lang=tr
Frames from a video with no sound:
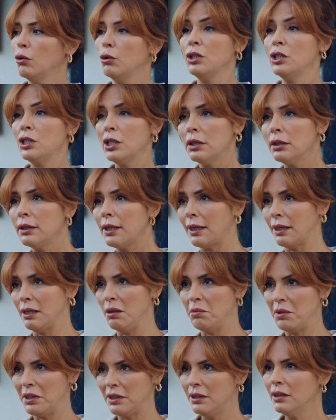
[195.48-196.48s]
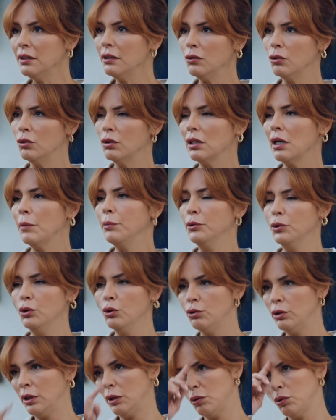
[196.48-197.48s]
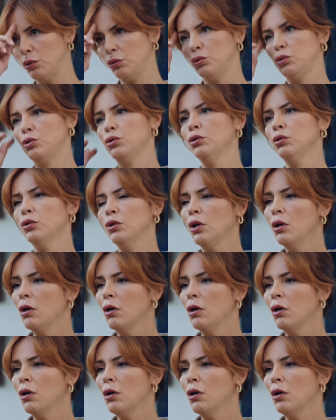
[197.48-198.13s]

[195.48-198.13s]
İçeri de girmedi. Böyle kapının önünde konuştuk.